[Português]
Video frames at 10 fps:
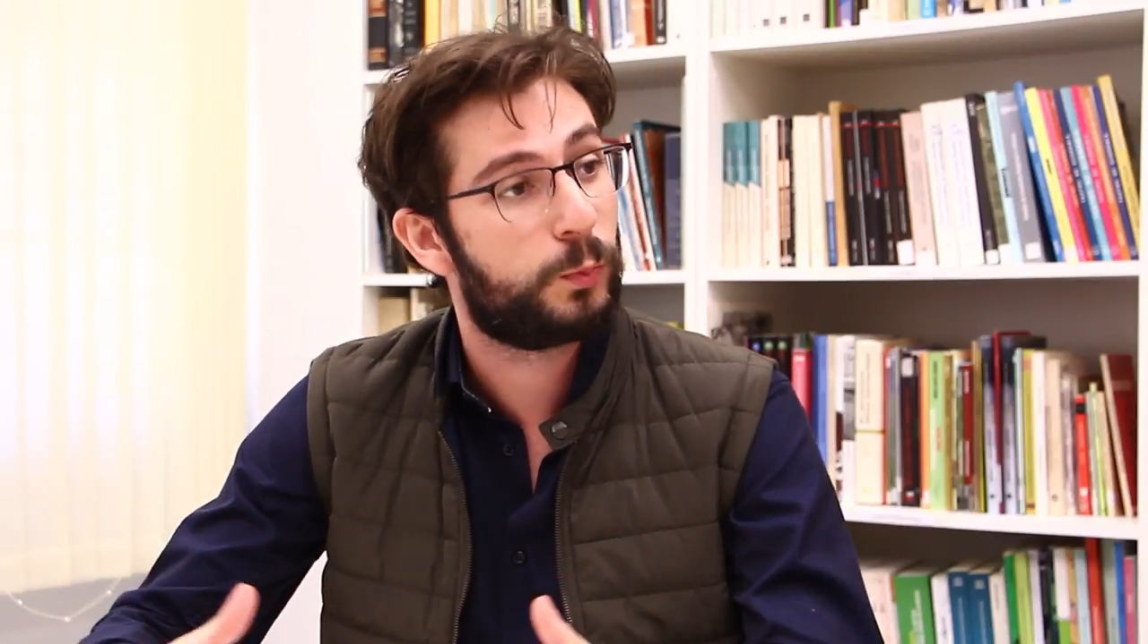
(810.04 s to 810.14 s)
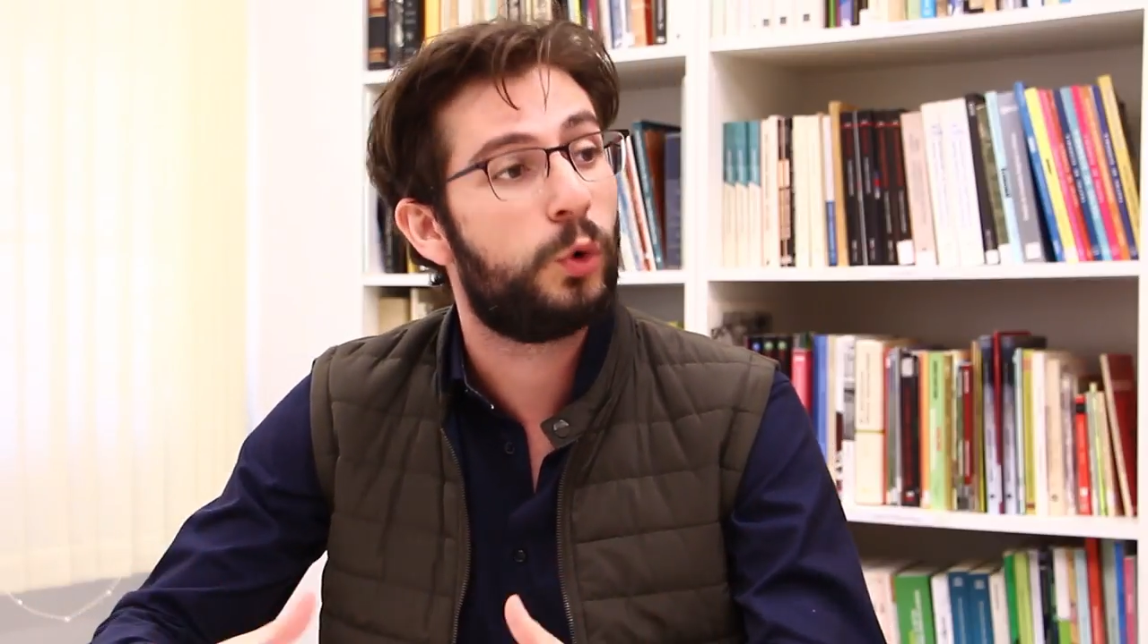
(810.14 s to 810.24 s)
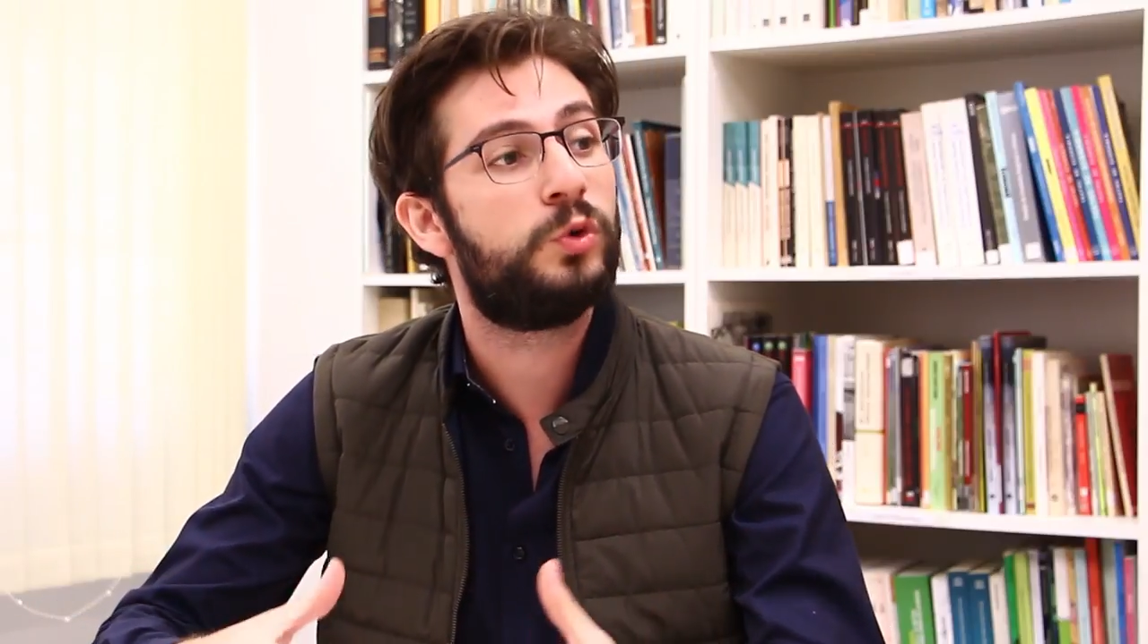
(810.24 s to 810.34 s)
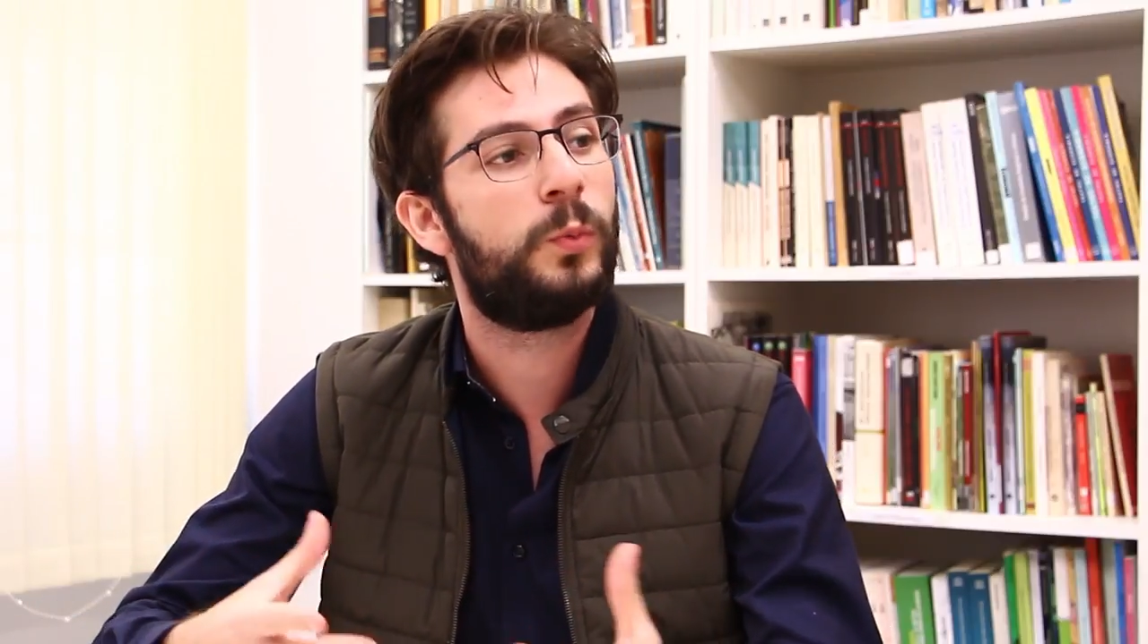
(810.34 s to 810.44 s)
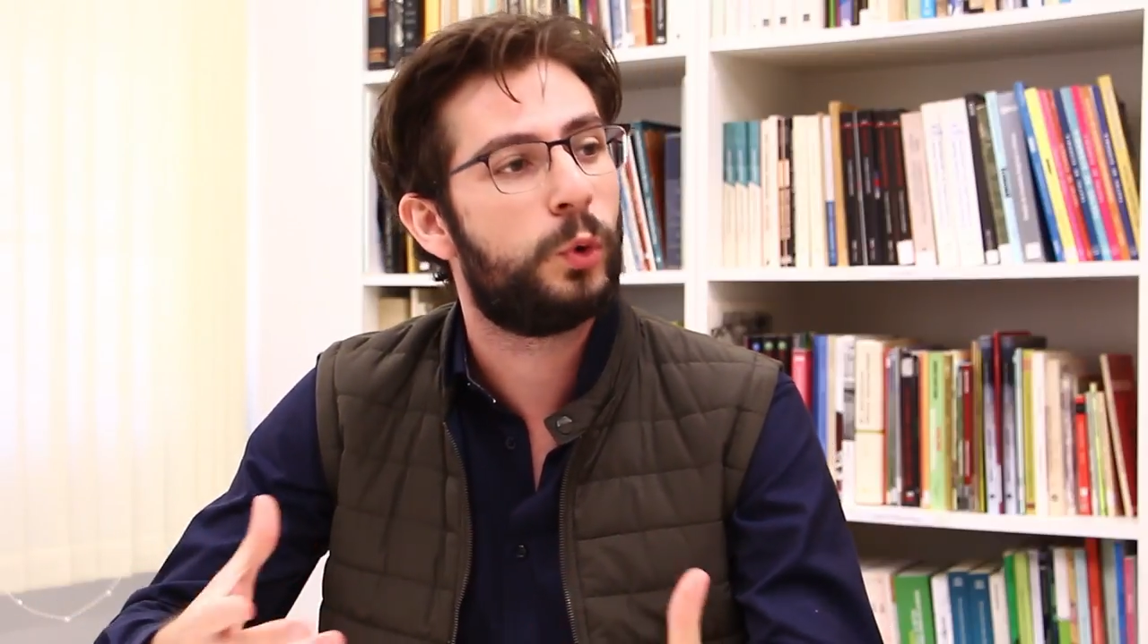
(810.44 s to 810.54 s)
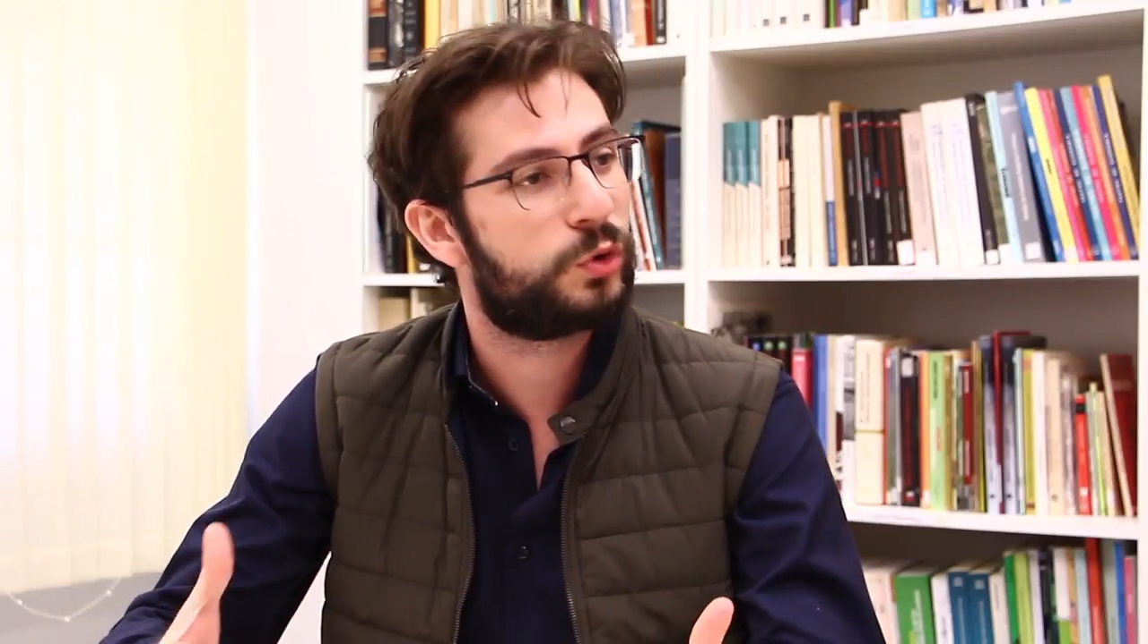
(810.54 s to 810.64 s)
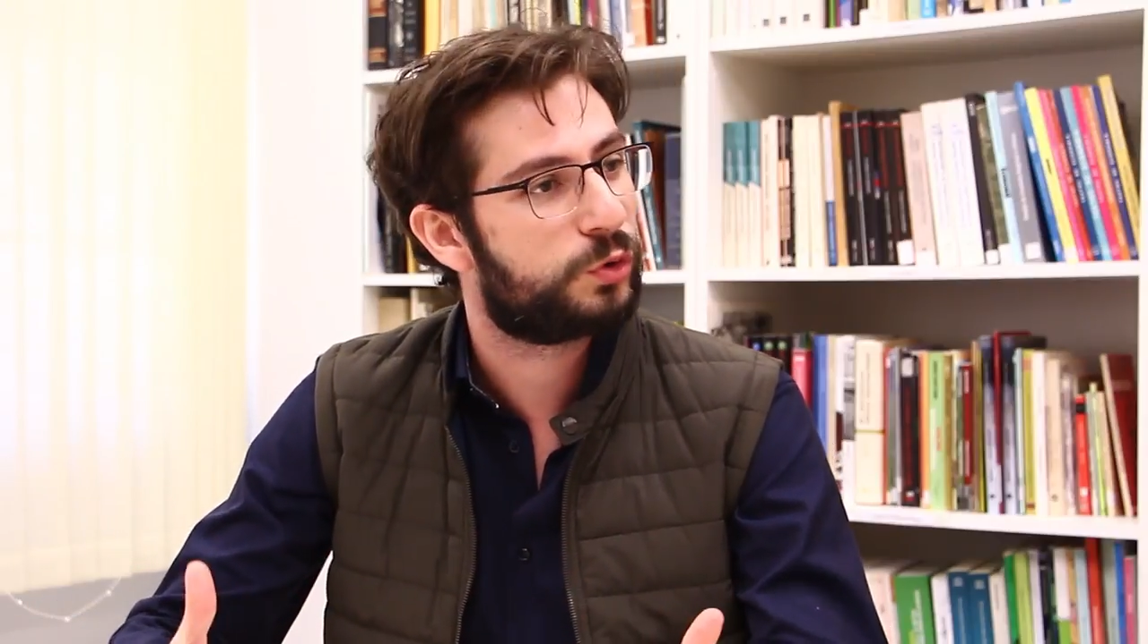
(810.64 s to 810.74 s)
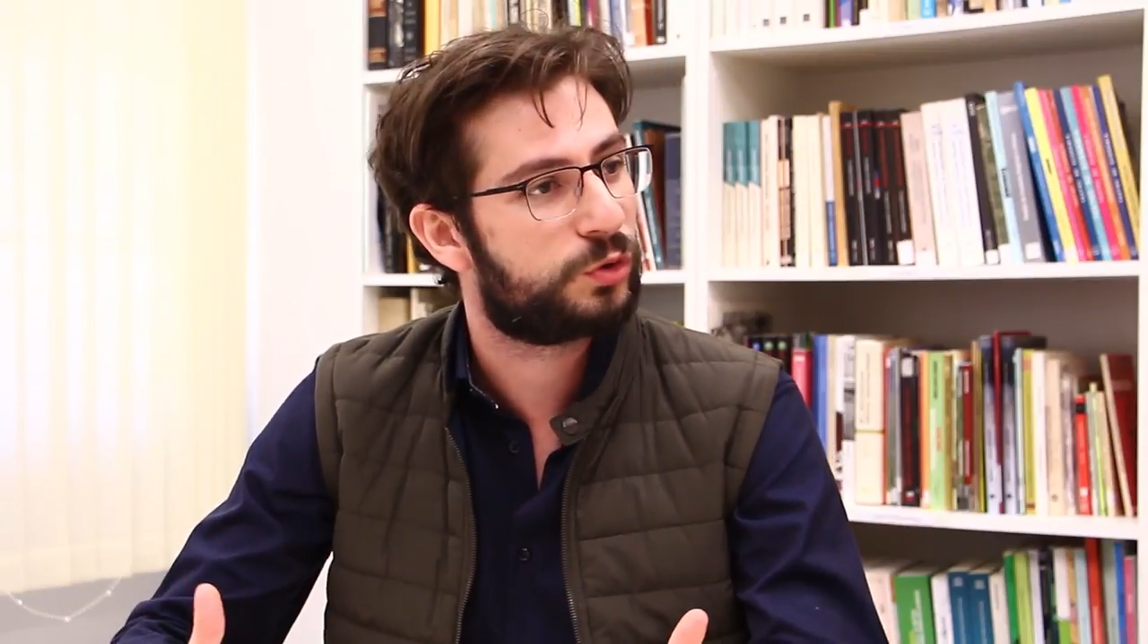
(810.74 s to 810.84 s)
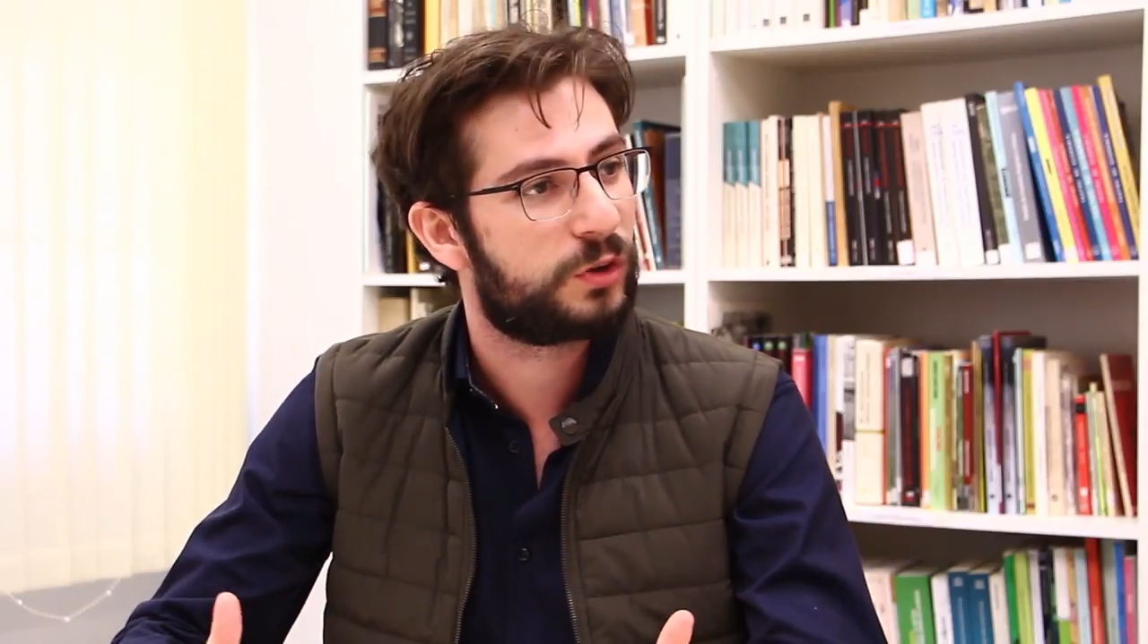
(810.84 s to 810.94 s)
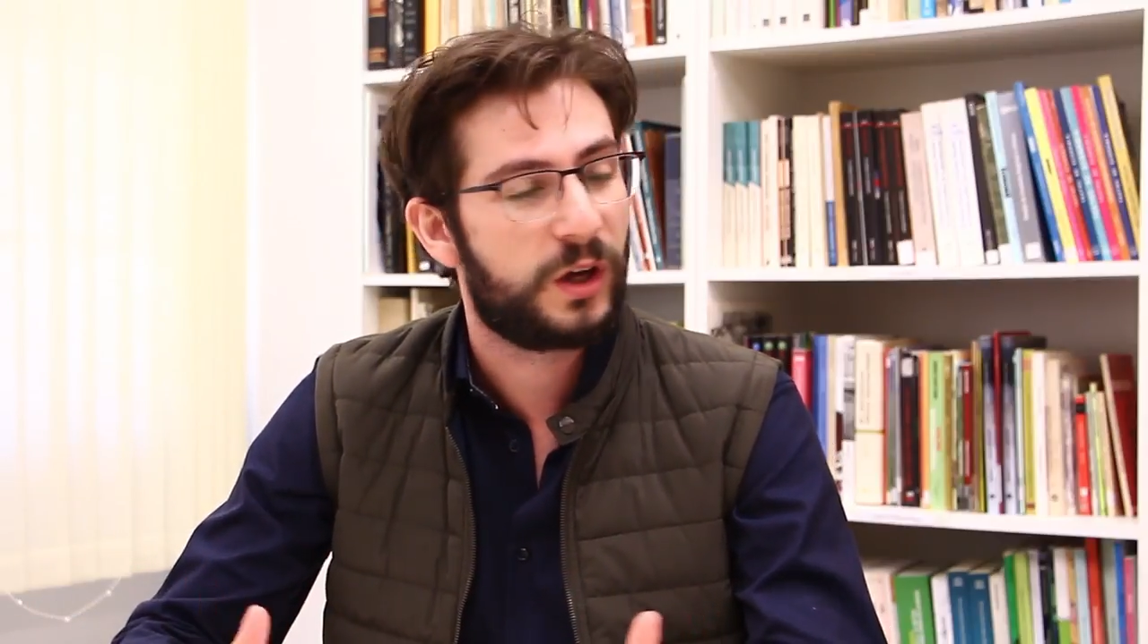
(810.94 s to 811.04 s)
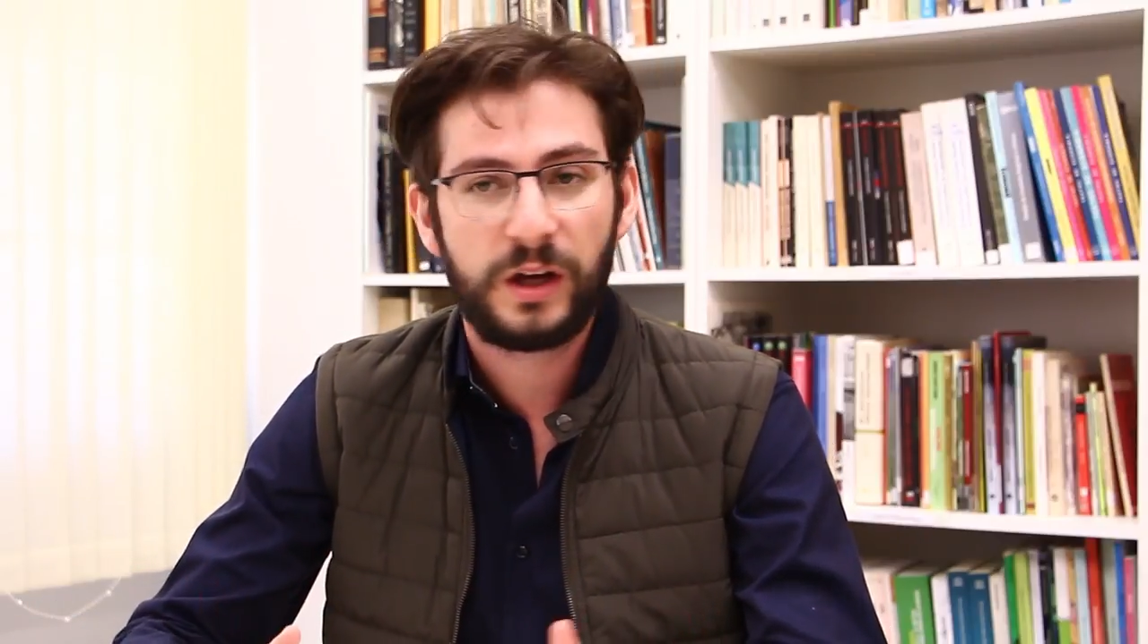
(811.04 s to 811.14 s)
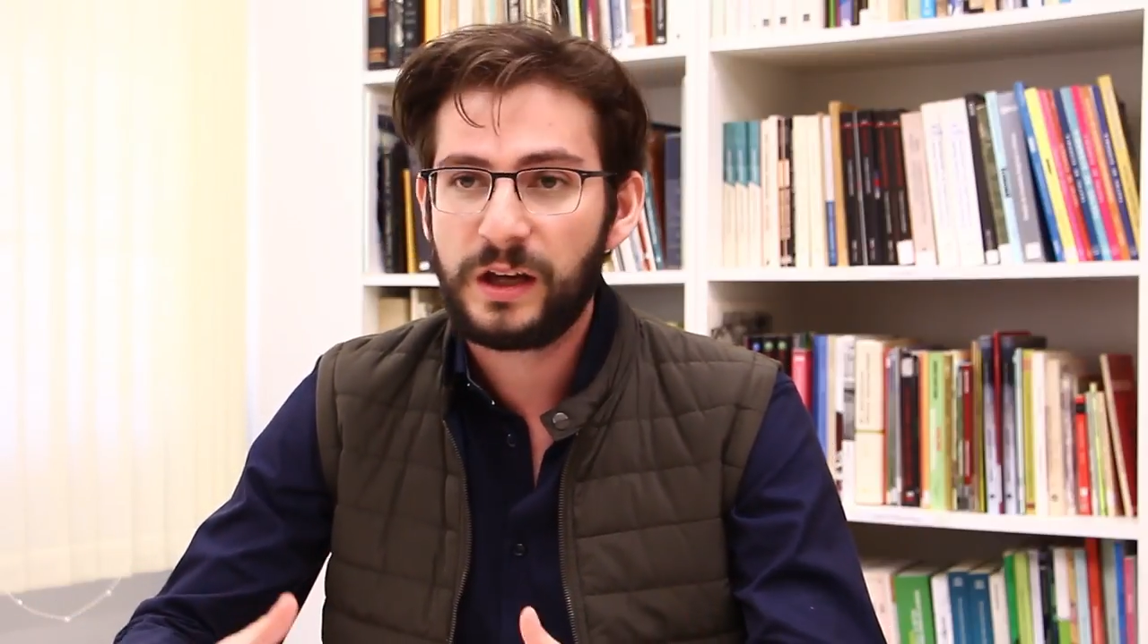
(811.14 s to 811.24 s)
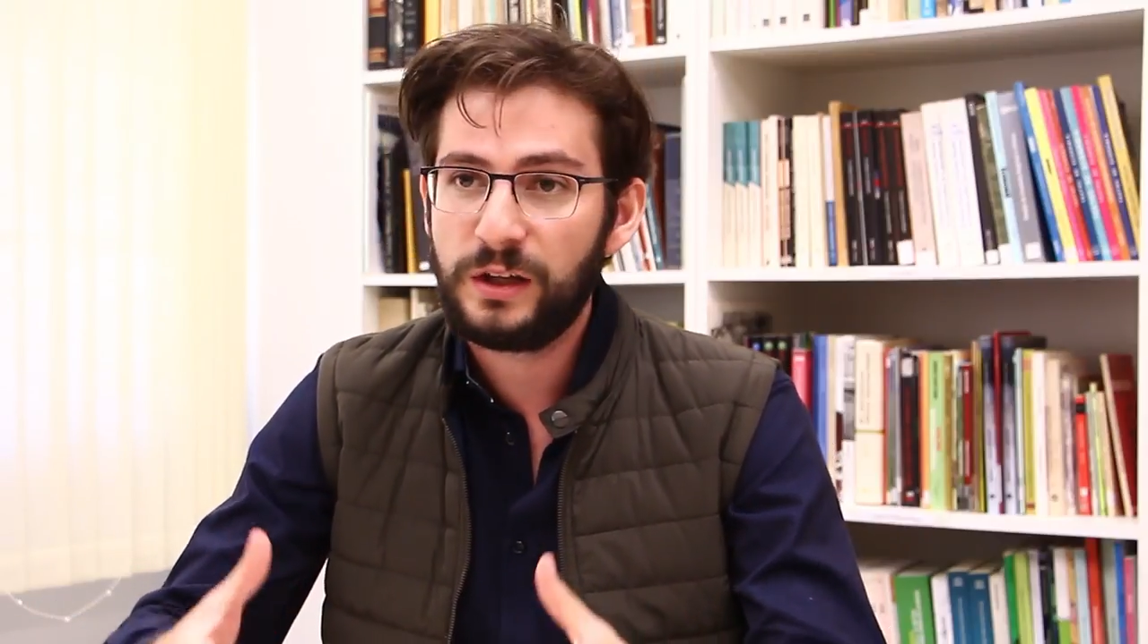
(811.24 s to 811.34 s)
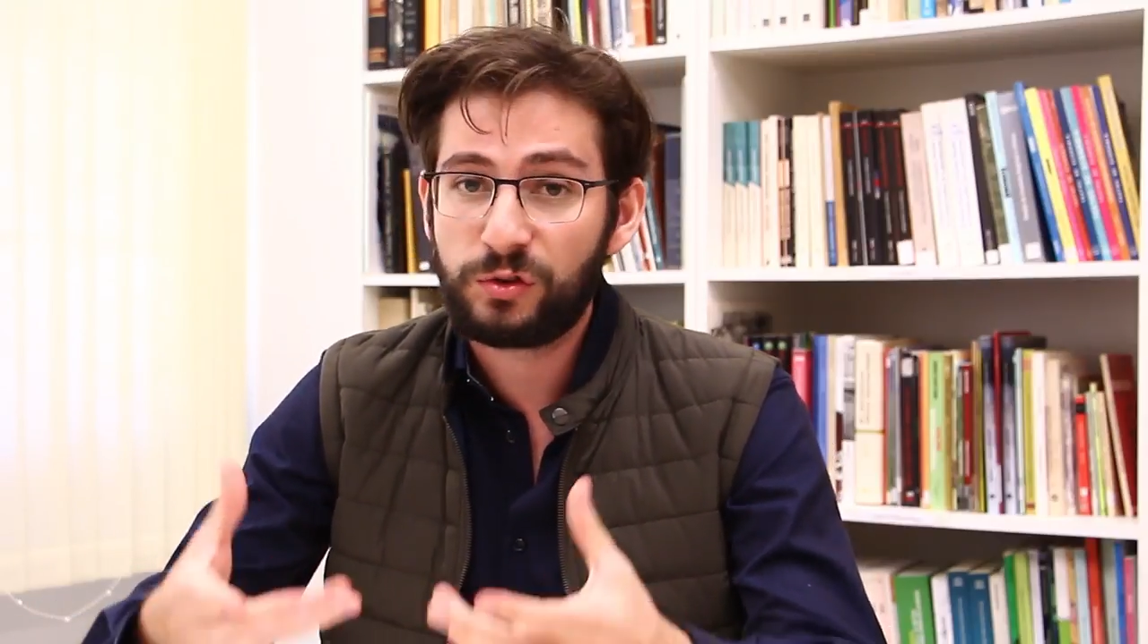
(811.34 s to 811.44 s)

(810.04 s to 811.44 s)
os bons moços,